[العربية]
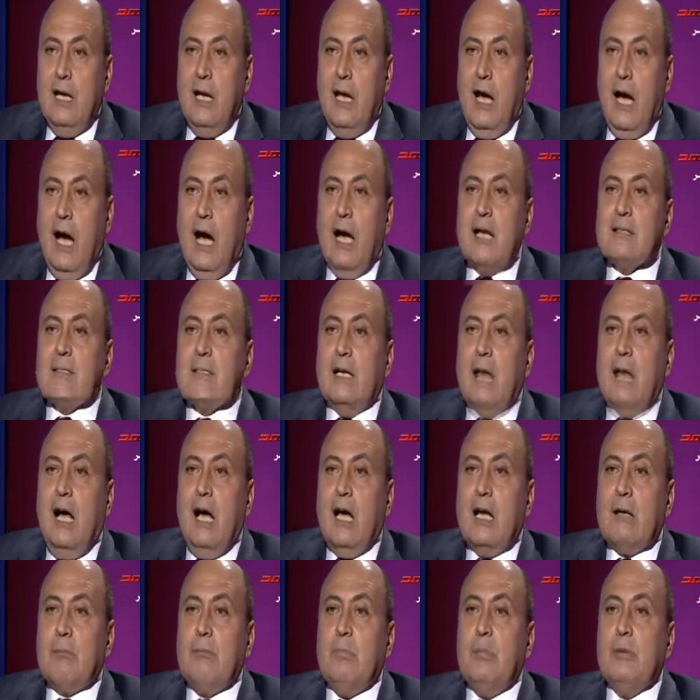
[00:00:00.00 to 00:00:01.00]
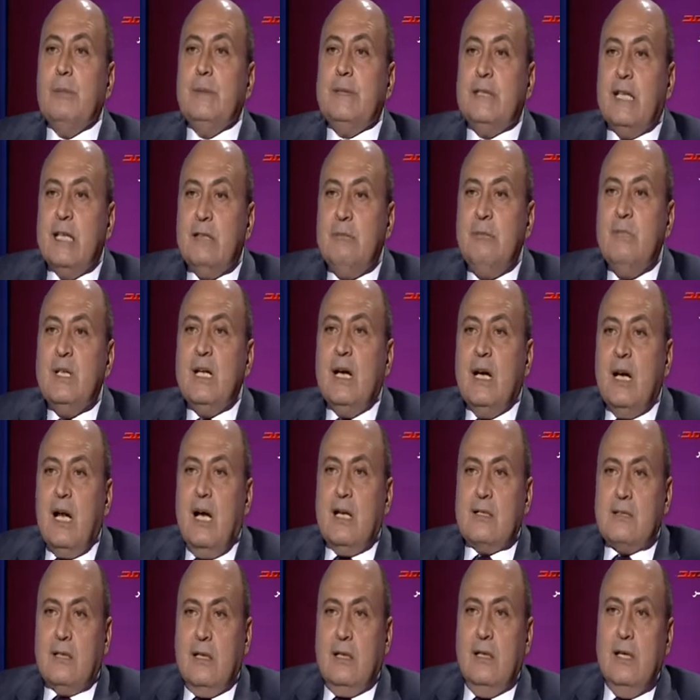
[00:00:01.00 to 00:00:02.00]
حصل حرب بالتدمير اللي
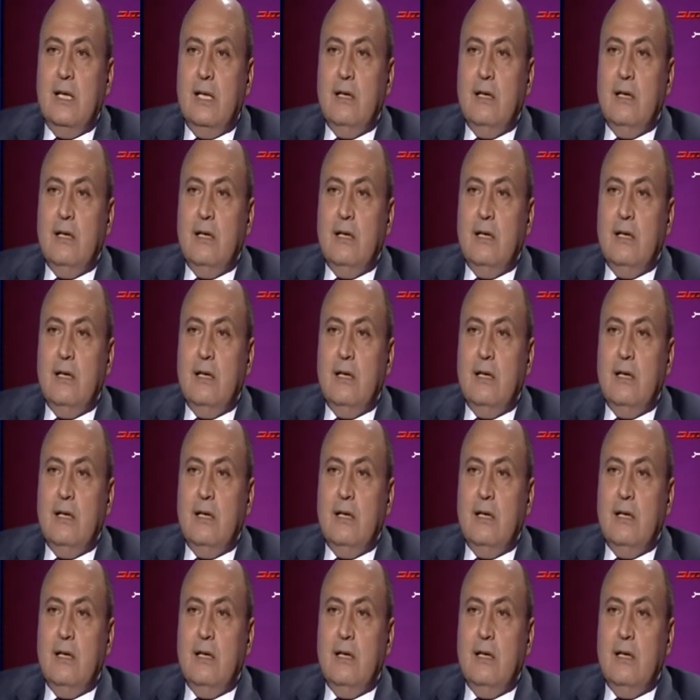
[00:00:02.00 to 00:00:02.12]
حصل